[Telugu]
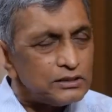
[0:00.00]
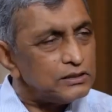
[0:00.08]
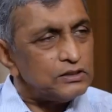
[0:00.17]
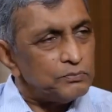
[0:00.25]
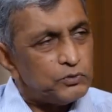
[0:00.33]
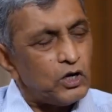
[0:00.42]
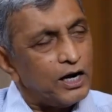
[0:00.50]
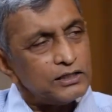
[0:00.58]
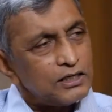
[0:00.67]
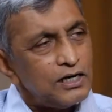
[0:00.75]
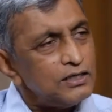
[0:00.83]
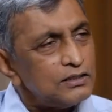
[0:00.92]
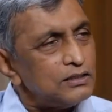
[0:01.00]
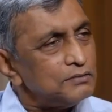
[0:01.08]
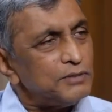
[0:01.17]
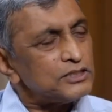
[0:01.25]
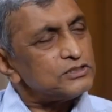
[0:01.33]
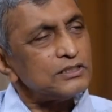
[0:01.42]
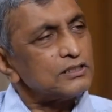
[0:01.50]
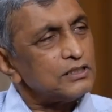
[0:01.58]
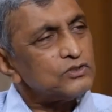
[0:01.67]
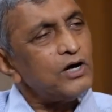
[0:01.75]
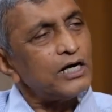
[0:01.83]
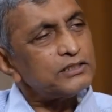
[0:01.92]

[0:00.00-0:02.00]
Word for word: అది కానీ ఎప్పుడు ఆటగాళ్ళని మార్చడం కాదు